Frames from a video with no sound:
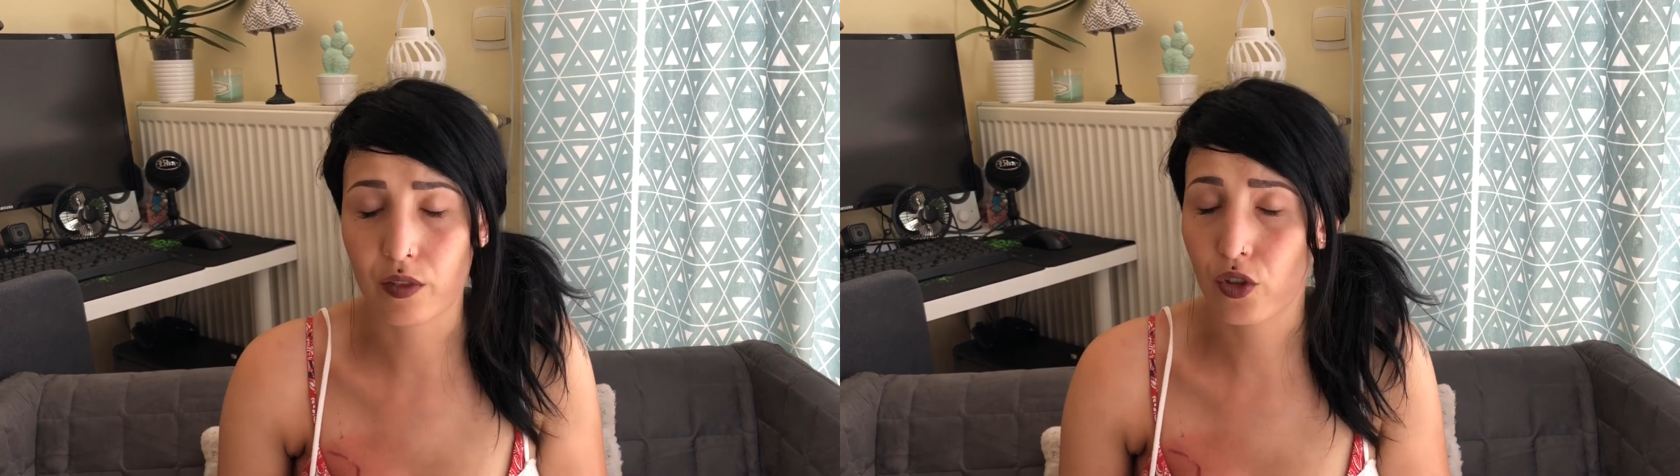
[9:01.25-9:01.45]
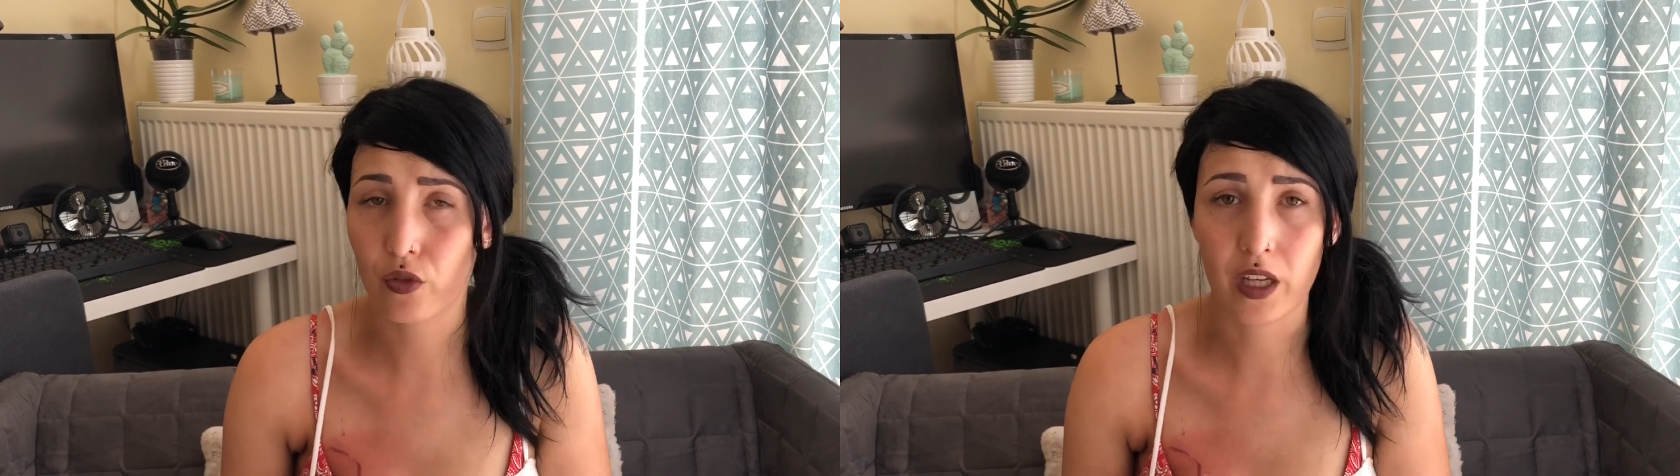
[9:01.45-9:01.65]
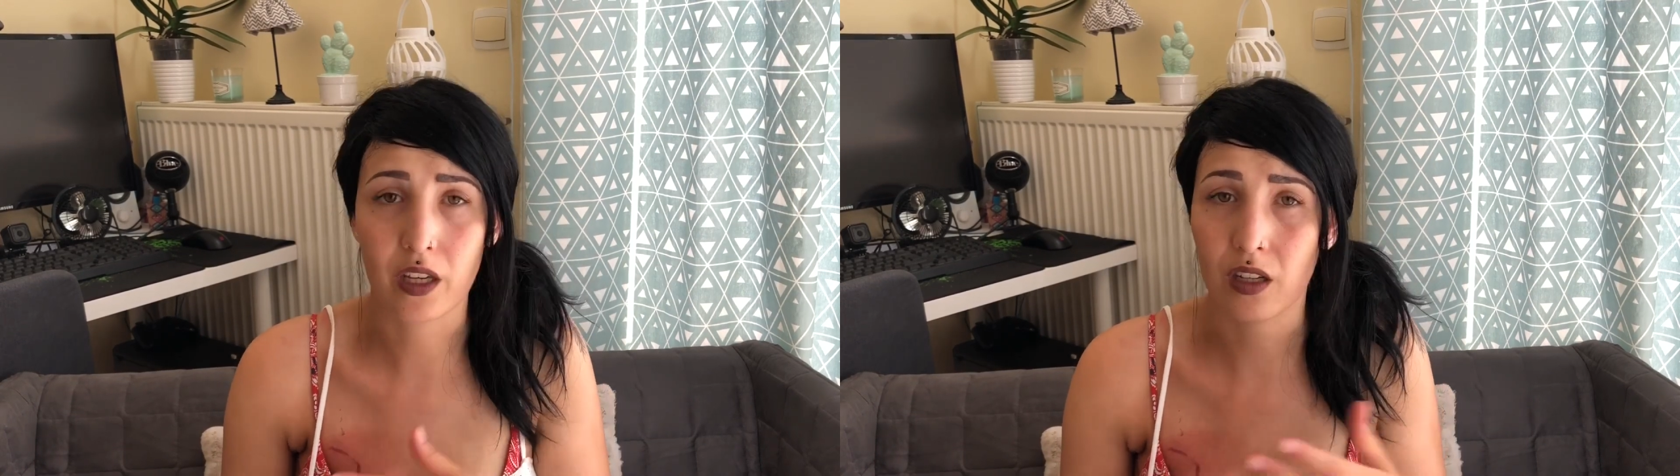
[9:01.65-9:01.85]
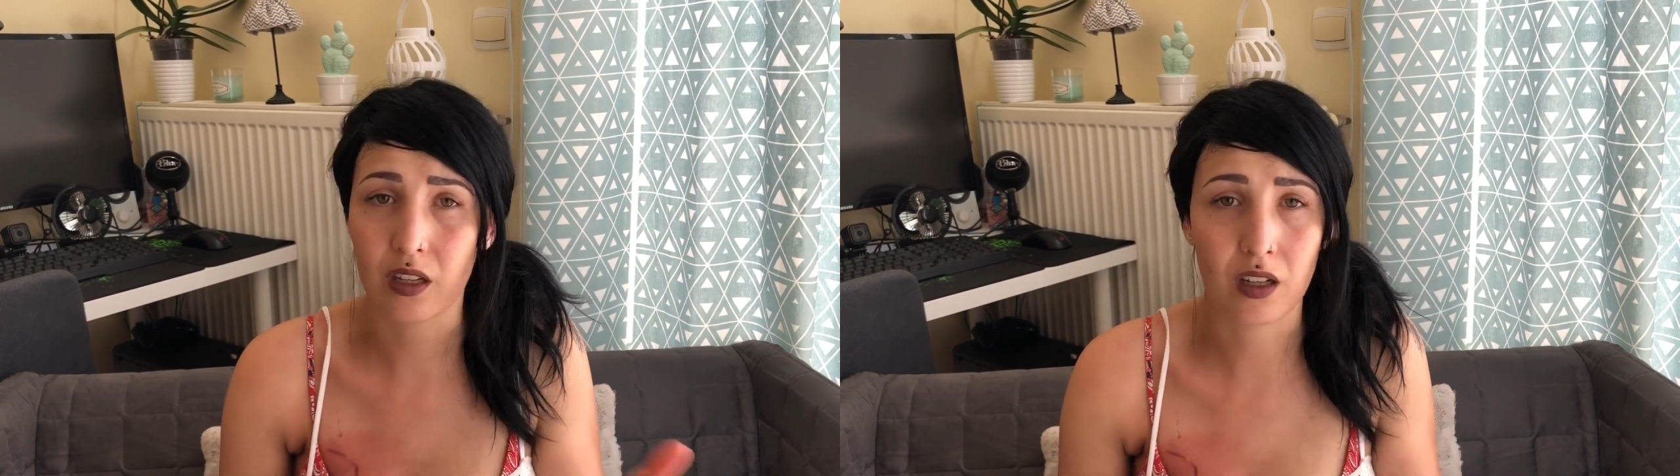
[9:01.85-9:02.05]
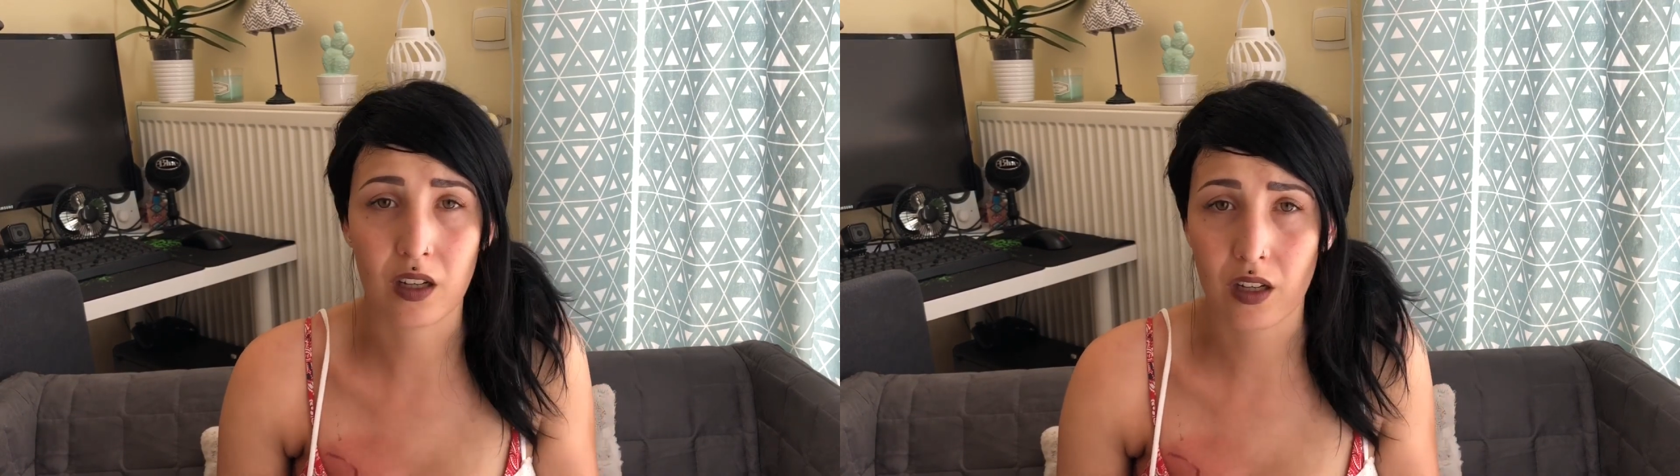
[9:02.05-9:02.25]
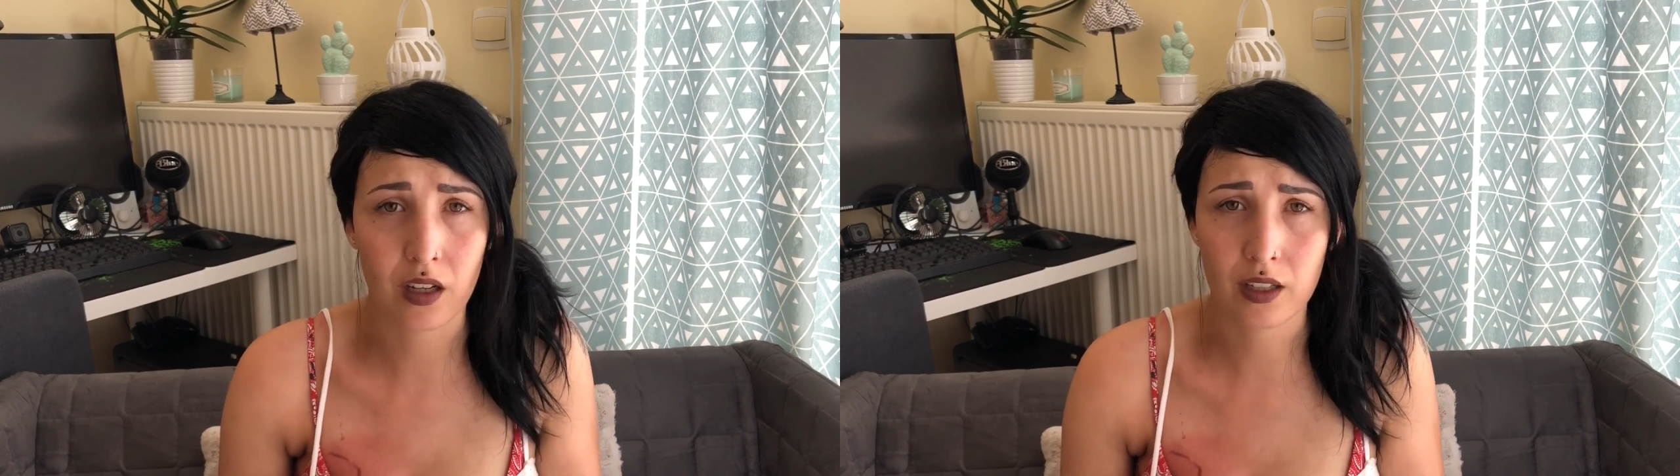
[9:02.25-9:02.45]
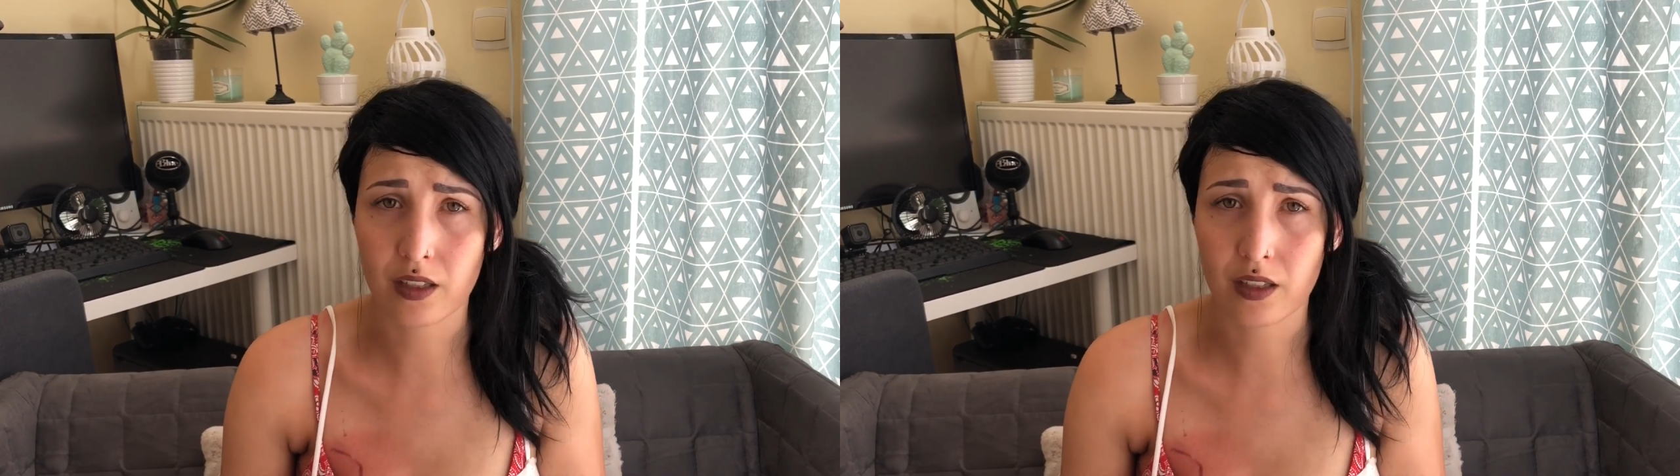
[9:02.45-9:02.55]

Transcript: des fois, je voyais un, un,